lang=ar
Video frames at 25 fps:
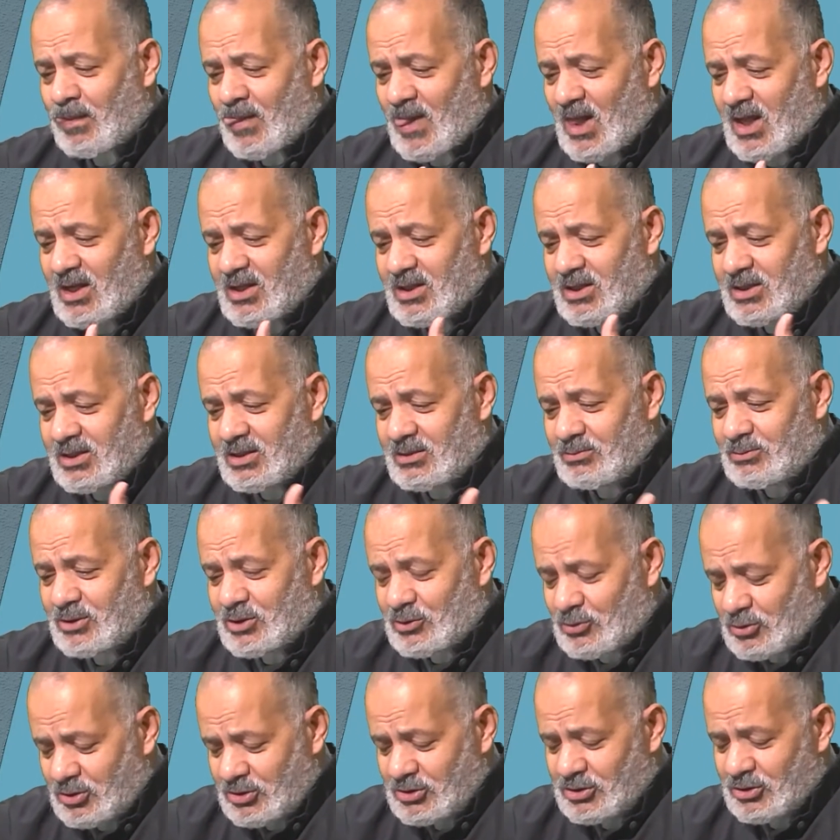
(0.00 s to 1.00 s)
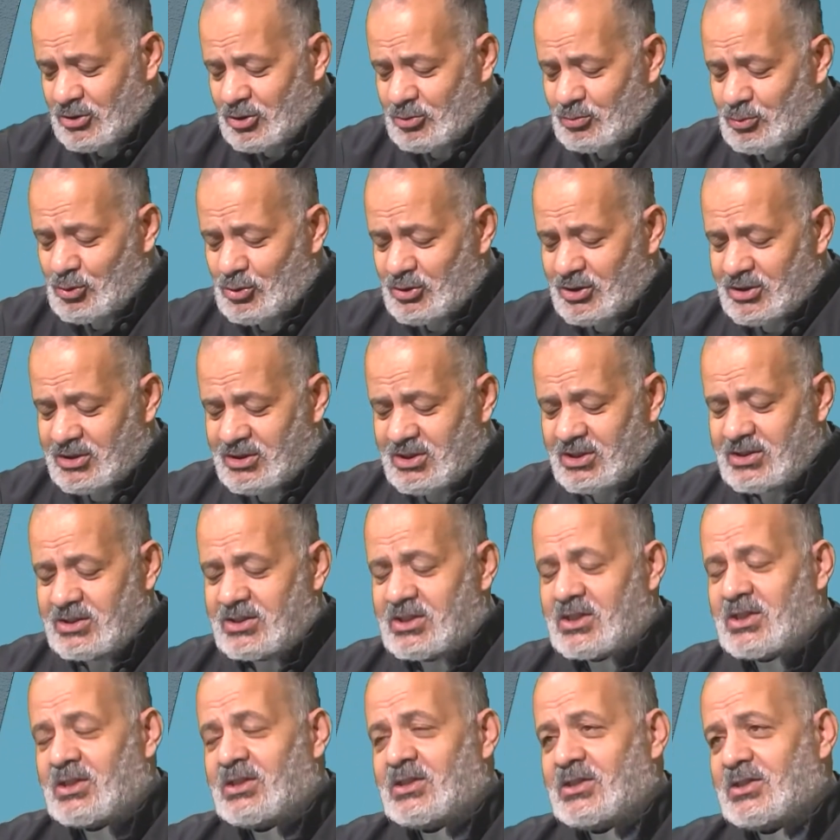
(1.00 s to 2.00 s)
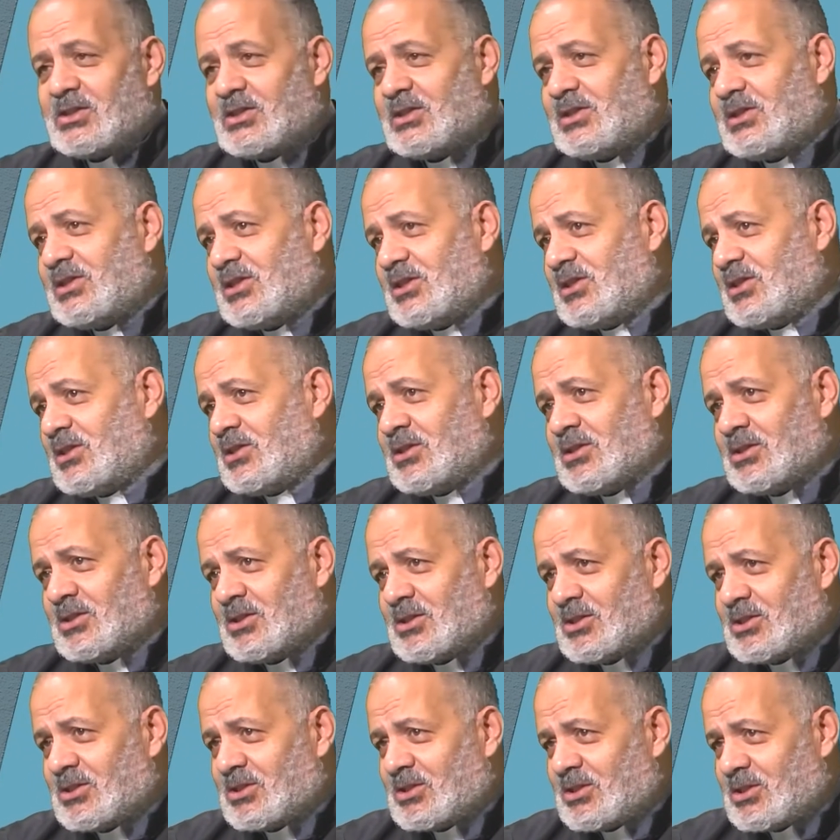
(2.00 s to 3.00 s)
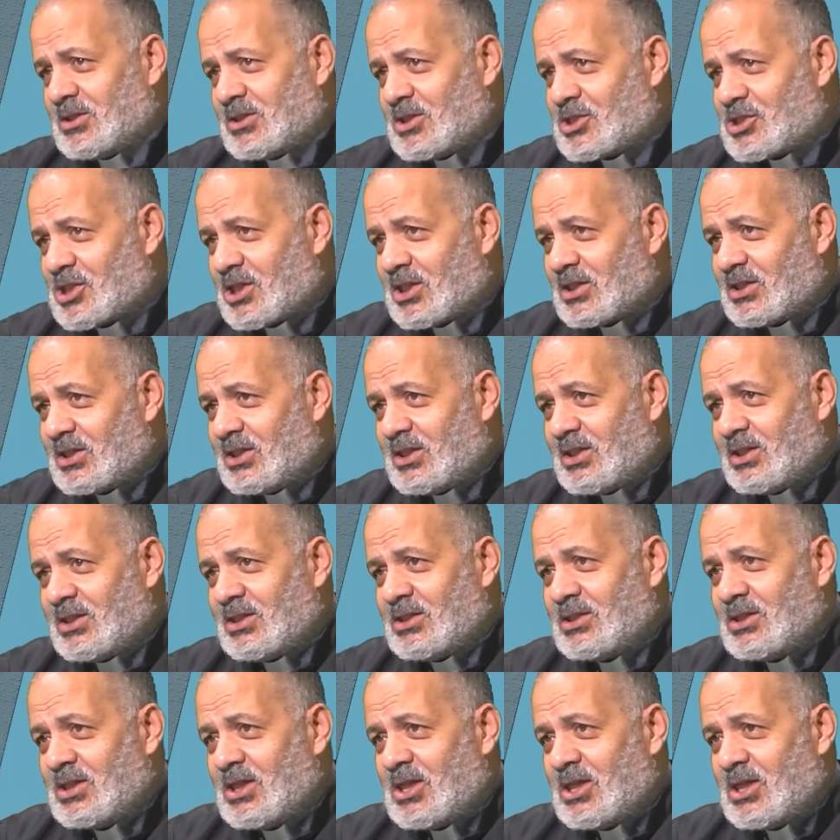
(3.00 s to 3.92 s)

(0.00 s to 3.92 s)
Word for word: آه، من كل امور الدنيا اللي آه، شغلاه